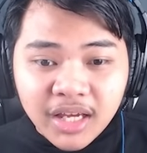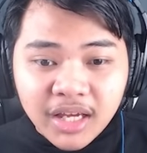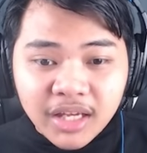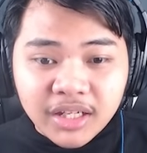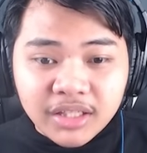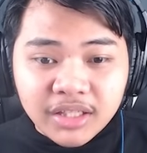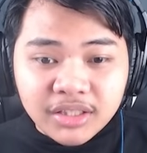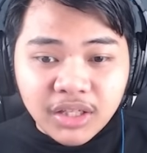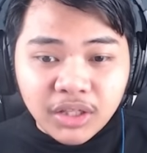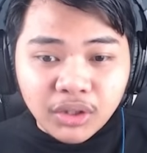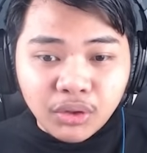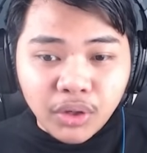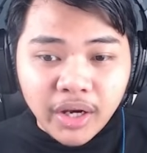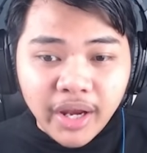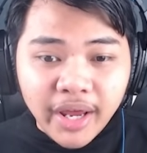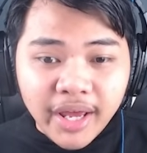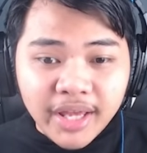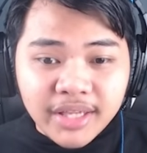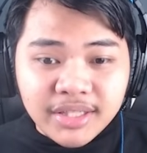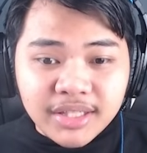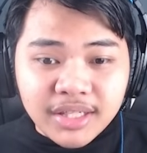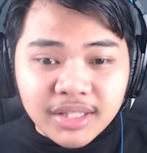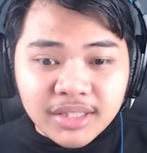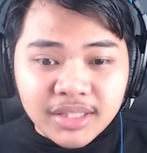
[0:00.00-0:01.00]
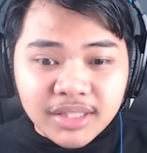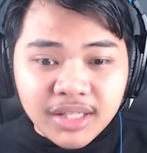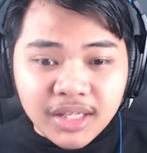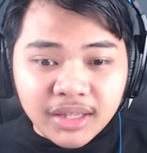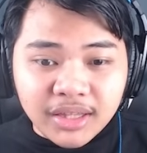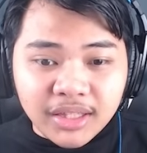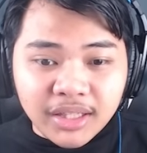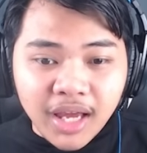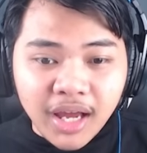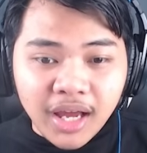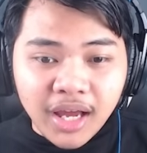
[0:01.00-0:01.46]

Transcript: Di situ ada ancient city ya.